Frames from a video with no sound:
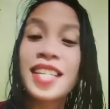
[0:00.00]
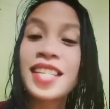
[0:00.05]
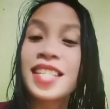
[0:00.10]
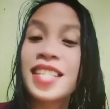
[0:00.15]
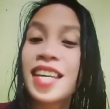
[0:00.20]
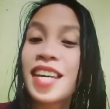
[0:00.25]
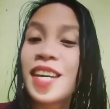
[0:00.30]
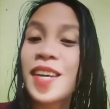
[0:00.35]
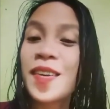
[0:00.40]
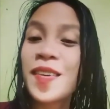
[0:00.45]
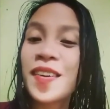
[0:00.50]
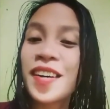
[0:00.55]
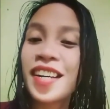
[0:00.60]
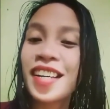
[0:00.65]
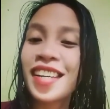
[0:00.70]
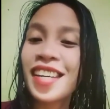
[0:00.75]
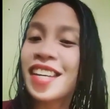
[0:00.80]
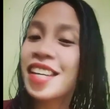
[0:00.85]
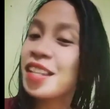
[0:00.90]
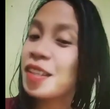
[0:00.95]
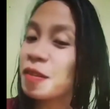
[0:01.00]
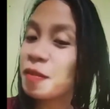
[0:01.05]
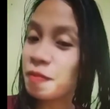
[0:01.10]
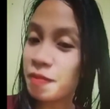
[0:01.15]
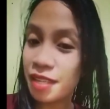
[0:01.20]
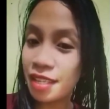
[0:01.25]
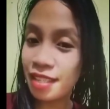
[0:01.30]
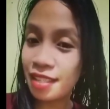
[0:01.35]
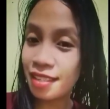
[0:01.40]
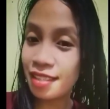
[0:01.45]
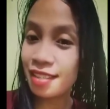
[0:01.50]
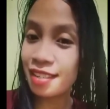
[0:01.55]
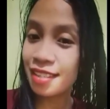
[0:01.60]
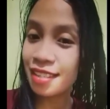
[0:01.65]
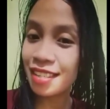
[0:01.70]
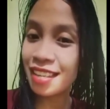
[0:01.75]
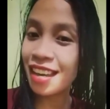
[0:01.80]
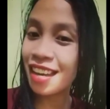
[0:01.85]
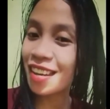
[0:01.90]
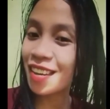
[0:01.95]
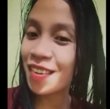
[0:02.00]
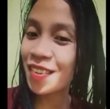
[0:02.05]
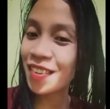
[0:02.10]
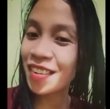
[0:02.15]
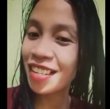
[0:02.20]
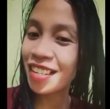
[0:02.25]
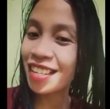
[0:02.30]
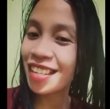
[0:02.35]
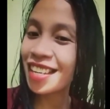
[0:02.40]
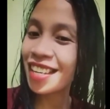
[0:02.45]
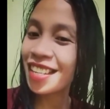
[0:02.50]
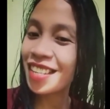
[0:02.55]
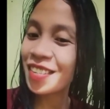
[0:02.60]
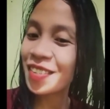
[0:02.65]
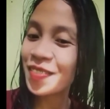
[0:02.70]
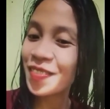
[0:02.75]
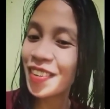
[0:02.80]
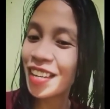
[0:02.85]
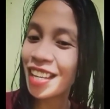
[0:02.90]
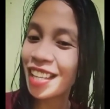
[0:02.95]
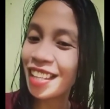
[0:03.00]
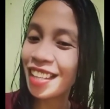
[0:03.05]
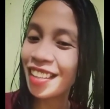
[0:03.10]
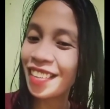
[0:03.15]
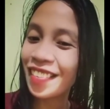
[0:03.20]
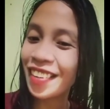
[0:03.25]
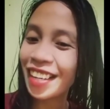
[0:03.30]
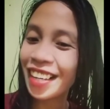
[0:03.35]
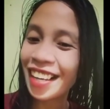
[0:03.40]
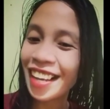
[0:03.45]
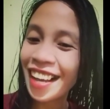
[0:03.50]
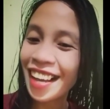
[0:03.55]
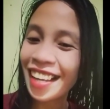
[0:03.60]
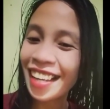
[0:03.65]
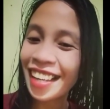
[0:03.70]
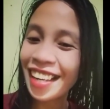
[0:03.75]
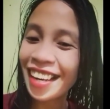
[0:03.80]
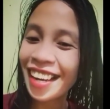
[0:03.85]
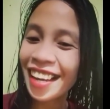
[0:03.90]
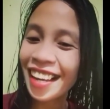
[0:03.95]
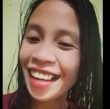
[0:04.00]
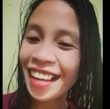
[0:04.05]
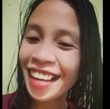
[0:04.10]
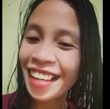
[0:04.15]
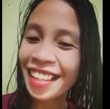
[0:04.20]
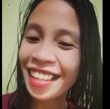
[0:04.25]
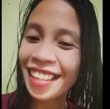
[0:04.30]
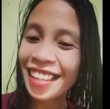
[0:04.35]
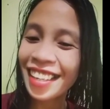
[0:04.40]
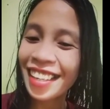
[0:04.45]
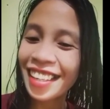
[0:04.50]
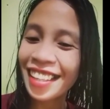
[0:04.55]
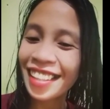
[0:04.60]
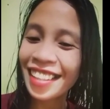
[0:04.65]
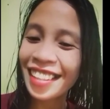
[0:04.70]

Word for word: Sa'yo ang inumin, sa'yo ang inumin, pagkain ng akin.